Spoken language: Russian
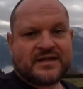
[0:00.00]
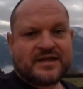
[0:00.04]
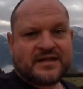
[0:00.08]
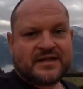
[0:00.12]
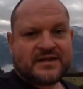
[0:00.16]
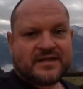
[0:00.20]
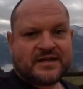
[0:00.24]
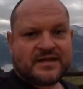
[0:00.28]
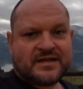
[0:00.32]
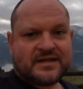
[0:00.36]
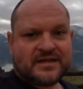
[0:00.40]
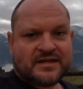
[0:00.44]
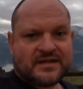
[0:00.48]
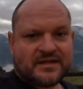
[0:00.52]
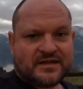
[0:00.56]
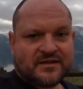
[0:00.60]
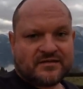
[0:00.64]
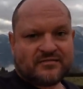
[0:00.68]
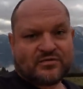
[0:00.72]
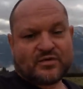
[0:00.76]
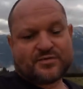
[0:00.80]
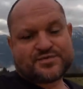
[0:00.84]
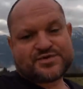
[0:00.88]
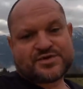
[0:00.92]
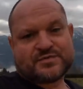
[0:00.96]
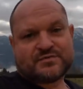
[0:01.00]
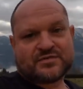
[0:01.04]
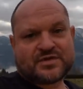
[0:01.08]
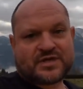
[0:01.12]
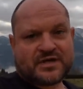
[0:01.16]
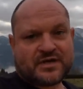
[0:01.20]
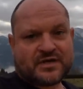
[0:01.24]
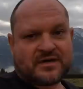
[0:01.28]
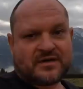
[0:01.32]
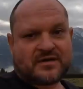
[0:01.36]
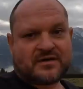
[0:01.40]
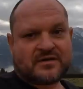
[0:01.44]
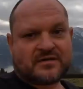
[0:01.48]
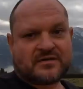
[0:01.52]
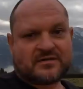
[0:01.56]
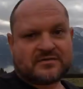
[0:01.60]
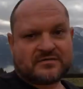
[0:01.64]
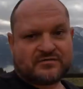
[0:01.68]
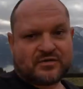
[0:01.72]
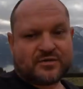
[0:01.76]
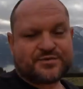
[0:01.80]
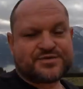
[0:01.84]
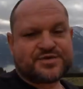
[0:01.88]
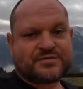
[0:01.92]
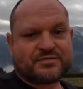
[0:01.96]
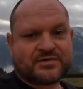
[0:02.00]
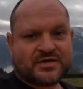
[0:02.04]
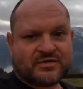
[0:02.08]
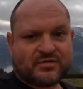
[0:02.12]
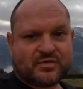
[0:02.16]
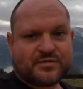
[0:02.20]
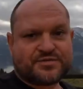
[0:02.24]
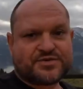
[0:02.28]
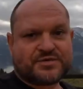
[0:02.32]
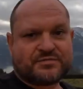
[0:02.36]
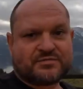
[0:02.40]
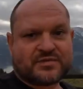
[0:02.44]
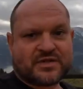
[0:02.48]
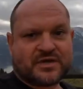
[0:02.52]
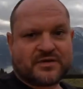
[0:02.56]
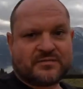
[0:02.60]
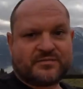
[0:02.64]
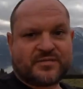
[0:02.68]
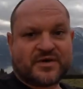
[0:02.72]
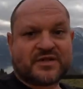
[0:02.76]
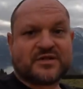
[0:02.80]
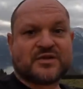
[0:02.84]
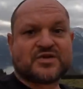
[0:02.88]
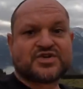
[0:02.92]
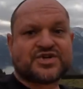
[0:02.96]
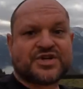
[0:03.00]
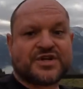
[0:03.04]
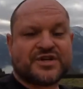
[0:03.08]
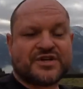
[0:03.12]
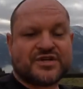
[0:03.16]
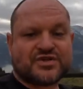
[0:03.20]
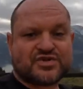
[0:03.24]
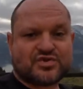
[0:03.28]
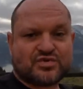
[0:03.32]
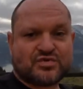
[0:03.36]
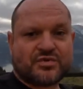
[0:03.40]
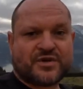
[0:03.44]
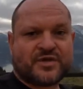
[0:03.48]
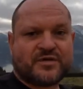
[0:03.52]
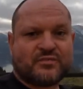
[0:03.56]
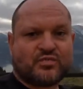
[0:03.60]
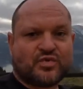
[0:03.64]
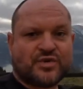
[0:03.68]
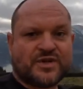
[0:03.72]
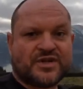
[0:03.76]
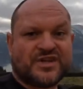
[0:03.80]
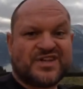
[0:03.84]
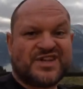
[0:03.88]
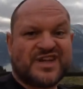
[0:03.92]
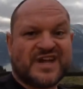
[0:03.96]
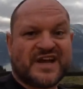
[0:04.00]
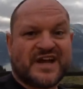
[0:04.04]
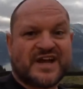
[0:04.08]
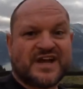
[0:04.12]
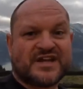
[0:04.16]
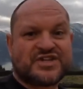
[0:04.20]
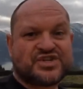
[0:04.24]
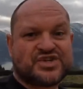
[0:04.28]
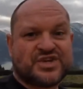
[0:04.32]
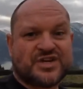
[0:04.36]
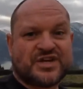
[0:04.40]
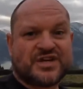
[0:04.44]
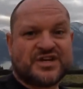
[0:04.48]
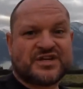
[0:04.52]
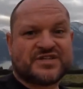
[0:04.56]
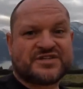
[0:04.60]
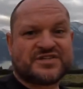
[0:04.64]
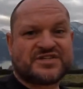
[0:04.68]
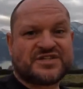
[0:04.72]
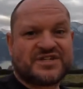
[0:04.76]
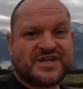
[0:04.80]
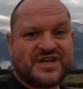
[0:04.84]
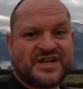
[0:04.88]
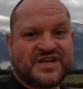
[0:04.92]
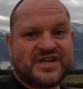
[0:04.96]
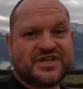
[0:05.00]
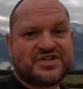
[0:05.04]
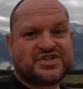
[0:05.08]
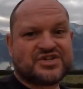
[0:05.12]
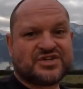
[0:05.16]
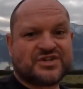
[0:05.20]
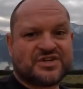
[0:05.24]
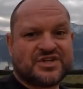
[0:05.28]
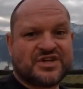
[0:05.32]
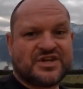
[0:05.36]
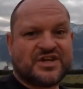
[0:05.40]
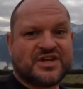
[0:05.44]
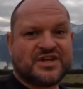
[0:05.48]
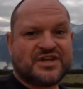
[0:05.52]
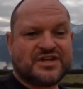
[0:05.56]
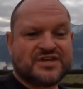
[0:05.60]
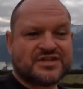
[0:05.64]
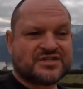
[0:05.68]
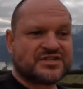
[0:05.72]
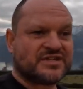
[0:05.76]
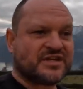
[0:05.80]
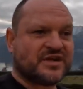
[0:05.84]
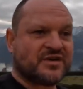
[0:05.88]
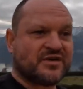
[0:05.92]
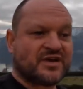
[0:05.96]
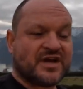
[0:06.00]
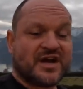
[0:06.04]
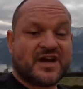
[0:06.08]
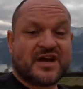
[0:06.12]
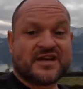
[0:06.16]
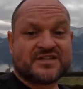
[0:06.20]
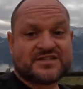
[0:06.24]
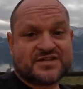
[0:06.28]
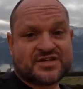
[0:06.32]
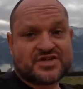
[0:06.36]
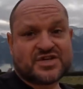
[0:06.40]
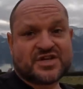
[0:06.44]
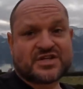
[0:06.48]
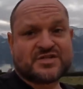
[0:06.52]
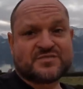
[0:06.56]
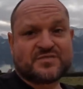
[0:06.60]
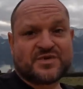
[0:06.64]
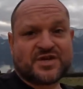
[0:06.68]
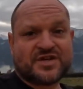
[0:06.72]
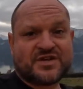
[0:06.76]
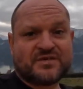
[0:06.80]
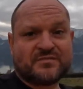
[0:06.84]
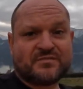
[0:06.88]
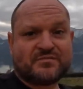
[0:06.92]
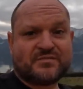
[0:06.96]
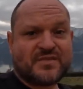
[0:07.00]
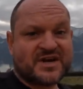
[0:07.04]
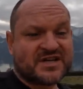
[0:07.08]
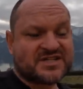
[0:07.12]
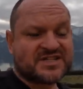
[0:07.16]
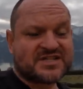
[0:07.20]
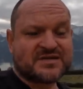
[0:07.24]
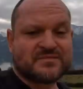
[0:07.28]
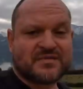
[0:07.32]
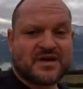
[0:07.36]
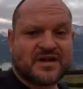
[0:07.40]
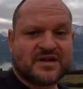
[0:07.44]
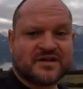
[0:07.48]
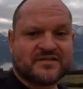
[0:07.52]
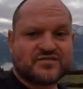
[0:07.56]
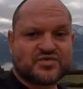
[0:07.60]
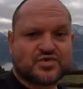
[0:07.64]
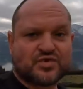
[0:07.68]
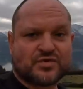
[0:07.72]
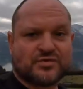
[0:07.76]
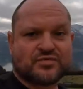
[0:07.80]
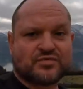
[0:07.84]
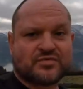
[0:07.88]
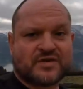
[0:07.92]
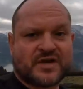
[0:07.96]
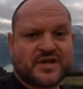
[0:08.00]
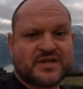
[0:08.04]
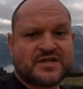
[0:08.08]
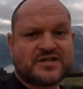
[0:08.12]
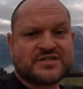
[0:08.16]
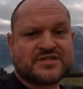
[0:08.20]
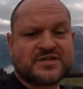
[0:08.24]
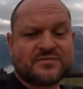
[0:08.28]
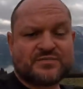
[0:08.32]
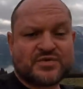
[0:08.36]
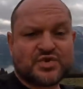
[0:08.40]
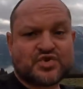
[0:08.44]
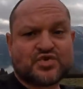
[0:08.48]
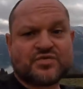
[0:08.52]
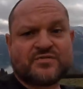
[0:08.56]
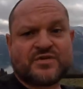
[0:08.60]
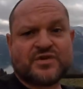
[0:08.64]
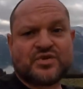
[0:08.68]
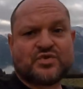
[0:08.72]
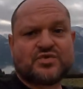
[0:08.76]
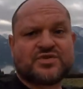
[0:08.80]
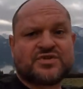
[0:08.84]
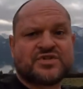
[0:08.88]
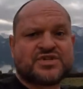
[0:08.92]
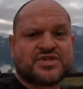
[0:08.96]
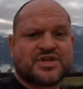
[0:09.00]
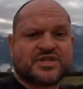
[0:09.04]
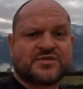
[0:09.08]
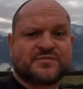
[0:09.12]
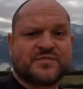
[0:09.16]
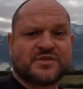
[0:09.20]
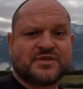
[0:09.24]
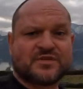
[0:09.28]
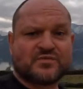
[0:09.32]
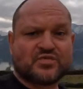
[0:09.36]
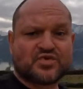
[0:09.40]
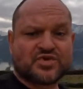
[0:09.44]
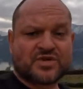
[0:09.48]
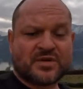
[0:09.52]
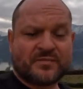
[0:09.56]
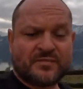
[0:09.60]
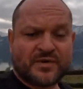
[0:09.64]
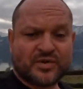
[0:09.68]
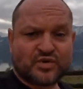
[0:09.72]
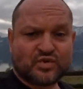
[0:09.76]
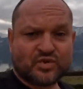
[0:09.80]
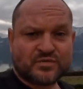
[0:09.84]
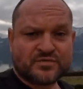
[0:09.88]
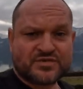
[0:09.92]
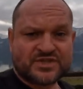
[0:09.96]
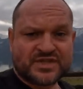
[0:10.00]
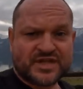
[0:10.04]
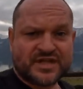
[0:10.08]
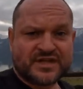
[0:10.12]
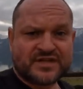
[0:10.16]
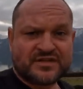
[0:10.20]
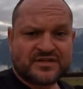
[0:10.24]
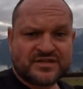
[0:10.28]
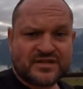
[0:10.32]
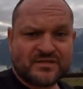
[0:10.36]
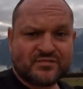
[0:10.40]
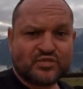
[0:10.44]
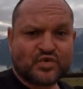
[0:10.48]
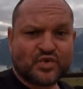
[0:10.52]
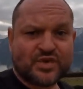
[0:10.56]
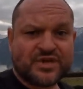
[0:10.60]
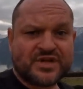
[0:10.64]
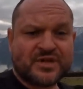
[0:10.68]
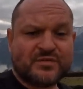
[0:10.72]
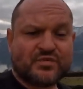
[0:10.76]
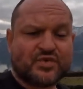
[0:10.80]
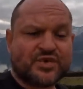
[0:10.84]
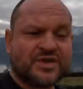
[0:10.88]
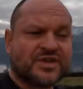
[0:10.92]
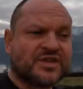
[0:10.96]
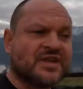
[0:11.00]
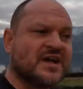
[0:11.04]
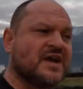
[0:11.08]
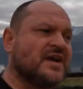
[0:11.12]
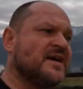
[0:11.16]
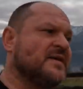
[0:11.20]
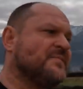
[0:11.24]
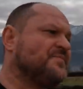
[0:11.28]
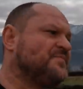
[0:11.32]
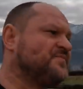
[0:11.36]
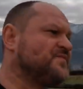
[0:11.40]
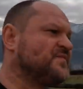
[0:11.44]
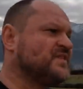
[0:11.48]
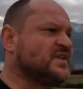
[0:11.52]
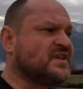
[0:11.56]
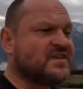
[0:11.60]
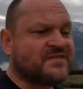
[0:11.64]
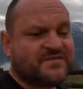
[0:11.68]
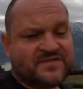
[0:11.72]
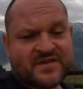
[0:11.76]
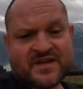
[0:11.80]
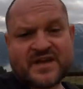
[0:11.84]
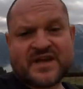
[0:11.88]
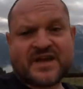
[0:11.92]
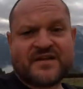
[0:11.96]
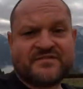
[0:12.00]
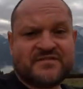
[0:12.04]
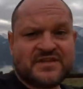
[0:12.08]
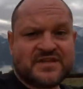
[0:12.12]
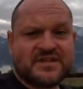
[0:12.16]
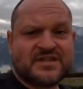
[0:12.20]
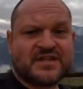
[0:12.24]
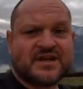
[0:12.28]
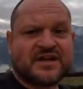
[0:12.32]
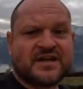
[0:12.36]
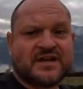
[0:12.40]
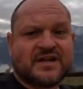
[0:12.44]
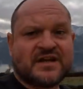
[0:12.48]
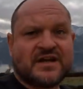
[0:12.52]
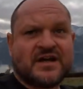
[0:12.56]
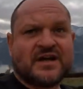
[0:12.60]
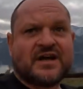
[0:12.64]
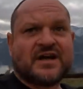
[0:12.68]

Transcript: И, в общем-то, в общем-то, в общем-то, продолжение истории будет дня через 3-4, не знаю как. А сейчас мы едем максимально в сторону границы. Пишу видео сейчас, потому что потом станет темно и не будет нифига видно.